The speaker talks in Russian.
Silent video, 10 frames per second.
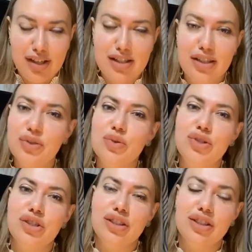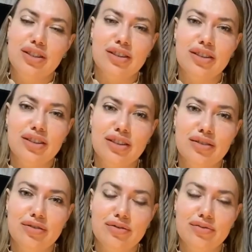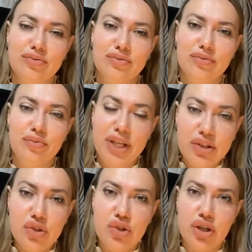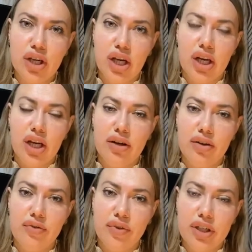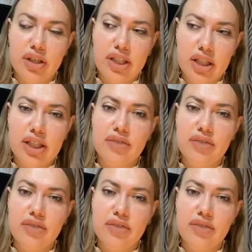следующих Медичи, а, вы делаете